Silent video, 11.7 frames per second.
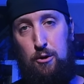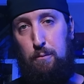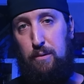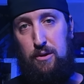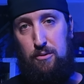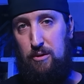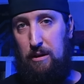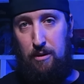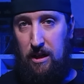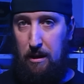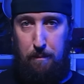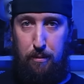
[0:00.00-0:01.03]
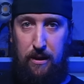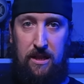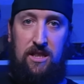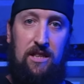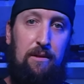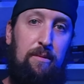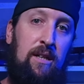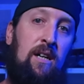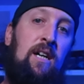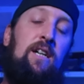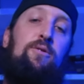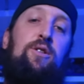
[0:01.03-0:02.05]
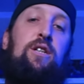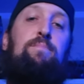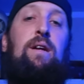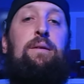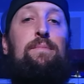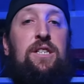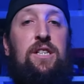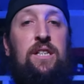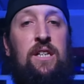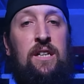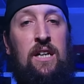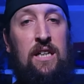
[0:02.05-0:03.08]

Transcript: Je pense notamment à la Pocket Cinema de chez Blackmagic.